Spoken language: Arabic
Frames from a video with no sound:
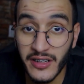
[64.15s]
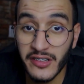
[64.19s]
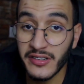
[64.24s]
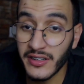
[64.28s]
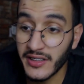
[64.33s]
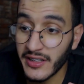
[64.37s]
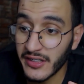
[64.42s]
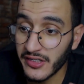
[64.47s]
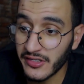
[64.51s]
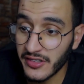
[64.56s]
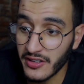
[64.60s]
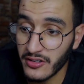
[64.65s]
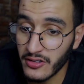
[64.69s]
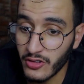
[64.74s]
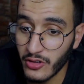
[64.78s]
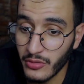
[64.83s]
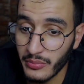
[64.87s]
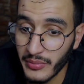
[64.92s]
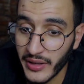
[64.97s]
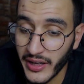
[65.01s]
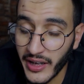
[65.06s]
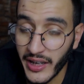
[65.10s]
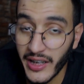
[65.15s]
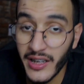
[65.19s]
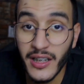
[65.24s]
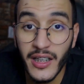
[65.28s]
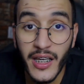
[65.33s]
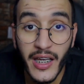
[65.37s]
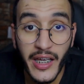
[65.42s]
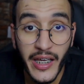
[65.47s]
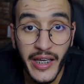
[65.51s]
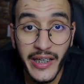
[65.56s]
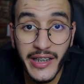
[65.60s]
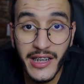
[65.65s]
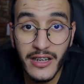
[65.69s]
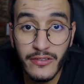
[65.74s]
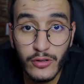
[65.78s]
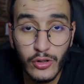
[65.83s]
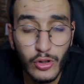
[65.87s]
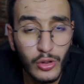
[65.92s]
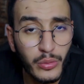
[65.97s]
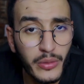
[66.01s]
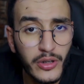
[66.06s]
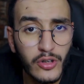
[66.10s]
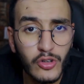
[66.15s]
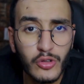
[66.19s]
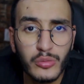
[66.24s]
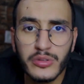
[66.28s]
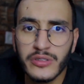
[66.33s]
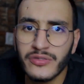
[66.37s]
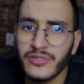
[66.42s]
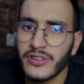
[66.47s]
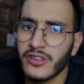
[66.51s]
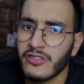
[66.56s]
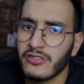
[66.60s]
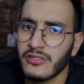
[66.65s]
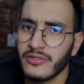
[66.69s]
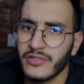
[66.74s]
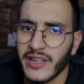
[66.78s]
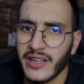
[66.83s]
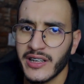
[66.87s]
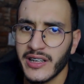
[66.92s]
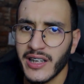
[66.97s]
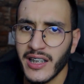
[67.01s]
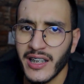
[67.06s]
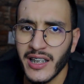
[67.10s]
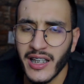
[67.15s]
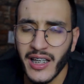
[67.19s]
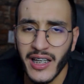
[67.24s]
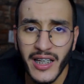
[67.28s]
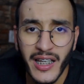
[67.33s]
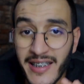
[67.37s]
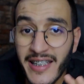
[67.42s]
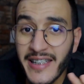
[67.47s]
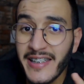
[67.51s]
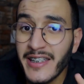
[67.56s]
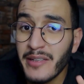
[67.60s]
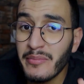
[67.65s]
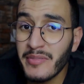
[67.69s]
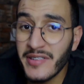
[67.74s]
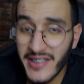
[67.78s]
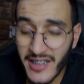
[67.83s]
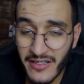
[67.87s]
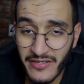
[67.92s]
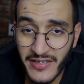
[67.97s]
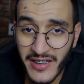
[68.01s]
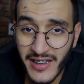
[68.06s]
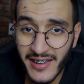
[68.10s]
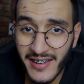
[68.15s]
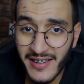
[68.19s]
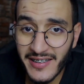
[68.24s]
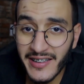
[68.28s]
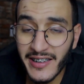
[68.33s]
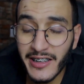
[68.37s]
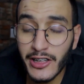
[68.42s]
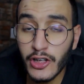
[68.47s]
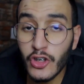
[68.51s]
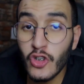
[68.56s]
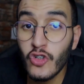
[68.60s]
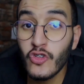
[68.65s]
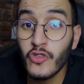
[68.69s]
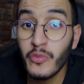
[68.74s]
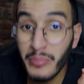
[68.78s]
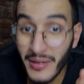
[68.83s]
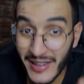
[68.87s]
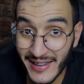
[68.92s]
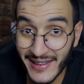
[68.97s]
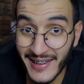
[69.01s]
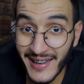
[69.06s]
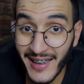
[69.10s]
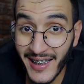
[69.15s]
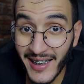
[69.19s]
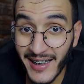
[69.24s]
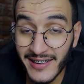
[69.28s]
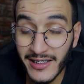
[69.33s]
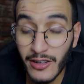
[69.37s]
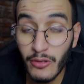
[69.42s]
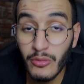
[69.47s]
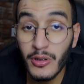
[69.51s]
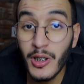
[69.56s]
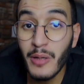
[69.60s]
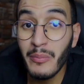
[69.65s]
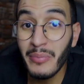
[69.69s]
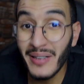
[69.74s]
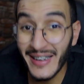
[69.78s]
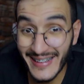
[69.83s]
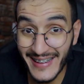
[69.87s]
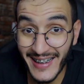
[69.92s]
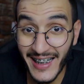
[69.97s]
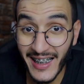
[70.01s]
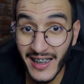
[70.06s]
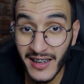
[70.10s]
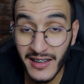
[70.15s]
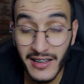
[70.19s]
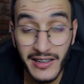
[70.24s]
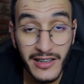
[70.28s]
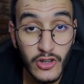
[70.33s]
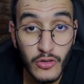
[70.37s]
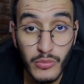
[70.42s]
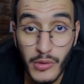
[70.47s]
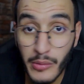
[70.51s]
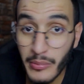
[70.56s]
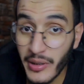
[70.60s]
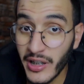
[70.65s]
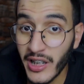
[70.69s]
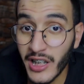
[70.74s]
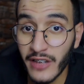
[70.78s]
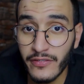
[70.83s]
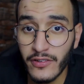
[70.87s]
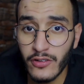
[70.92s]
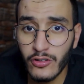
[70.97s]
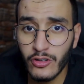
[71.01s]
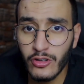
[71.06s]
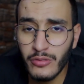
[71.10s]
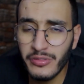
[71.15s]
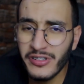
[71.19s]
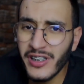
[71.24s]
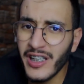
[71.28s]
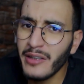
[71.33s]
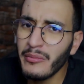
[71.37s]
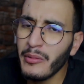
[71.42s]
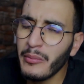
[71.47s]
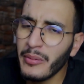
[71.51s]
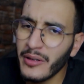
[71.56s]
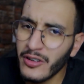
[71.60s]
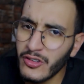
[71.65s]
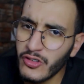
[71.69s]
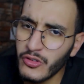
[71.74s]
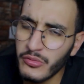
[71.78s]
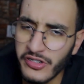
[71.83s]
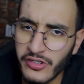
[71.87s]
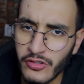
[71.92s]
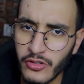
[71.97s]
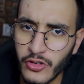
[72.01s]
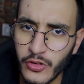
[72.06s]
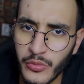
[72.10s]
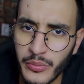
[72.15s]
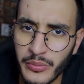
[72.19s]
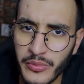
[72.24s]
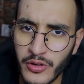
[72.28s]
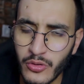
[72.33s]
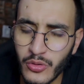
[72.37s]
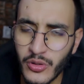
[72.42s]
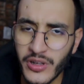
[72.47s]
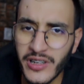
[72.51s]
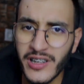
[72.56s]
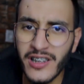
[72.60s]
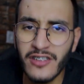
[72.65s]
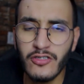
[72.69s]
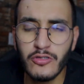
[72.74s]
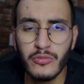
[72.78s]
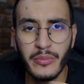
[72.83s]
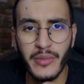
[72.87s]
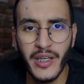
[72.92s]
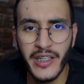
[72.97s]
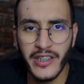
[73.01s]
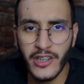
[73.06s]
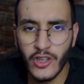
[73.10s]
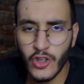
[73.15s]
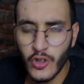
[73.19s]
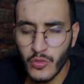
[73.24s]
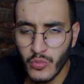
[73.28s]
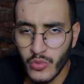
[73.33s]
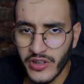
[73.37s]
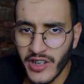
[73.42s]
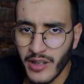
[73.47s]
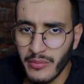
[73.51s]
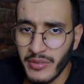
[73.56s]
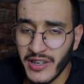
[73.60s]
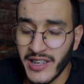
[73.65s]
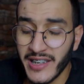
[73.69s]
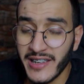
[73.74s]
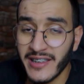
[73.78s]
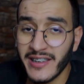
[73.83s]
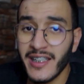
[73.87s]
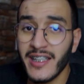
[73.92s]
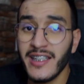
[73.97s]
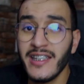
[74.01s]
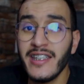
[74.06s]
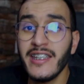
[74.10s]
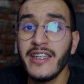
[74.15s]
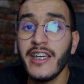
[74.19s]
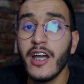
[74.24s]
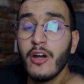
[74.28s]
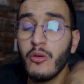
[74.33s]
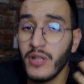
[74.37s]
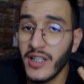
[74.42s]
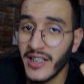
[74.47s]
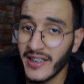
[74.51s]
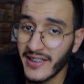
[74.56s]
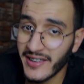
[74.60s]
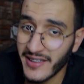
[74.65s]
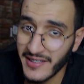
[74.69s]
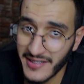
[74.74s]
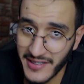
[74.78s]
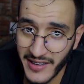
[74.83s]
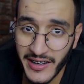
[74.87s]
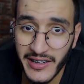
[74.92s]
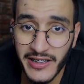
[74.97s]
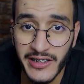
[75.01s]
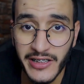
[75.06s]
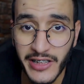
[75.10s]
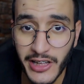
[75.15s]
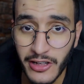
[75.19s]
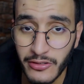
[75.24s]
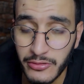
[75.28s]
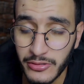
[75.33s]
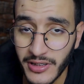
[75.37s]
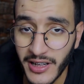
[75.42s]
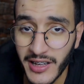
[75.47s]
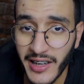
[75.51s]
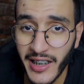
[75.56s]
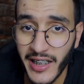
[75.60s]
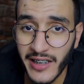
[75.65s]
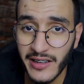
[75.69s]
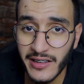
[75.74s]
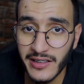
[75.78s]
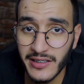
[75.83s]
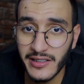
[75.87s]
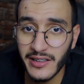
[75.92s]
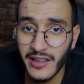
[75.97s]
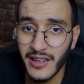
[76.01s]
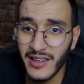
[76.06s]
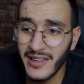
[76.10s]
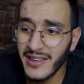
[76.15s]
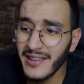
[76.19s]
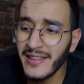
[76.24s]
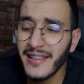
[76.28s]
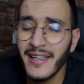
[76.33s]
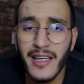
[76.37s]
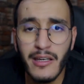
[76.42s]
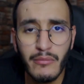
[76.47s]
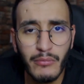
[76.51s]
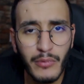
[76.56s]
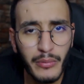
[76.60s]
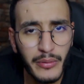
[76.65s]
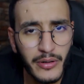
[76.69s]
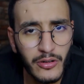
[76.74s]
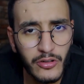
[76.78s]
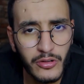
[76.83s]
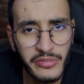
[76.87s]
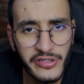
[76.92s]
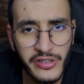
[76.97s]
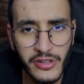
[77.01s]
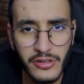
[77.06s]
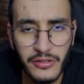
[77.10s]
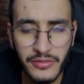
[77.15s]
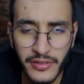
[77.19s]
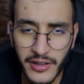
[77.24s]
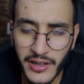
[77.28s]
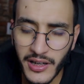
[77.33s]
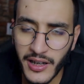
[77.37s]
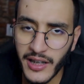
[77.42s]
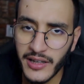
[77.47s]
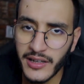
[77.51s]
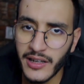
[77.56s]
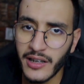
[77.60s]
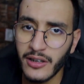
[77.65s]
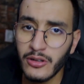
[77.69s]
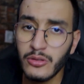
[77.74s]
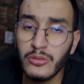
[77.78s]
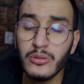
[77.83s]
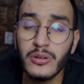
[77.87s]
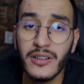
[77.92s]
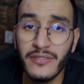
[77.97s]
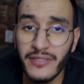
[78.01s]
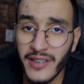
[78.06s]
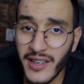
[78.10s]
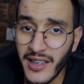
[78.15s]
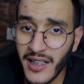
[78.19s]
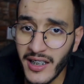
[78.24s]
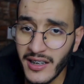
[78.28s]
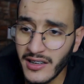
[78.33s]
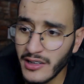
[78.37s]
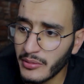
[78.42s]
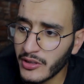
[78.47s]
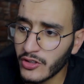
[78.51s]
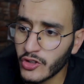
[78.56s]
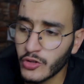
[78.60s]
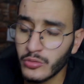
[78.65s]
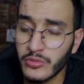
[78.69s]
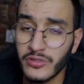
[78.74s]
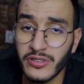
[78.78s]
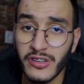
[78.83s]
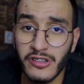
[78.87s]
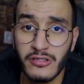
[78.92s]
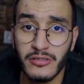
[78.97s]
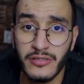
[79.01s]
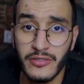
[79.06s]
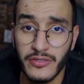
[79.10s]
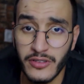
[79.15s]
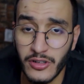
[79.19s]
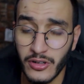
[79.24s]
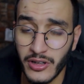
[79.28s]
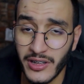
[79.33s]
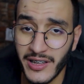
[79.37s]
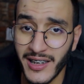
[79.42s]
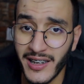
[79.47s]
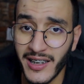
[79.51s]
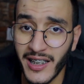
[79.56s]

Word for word: علاش الله يجازيكم بخير هذا الفيديو بغيتكم تفرجوا فيه حتى الاخر لان بزاف ديال الناس كيطيحوا في بعض الاخطاء ولا بعض الاغلاط اللي هما ما عارفينهمش انا ما بغيتكمش تكونوا من دوك الناس وبما انكم متابعين ديالي او لاد الناس اللي غادي تعرفوا على القناه ديالي ما بغيتكمش تعرفوا هاد الاخطاء هادو فلهذا بغيتكم تفرجوا في الفيديو حتى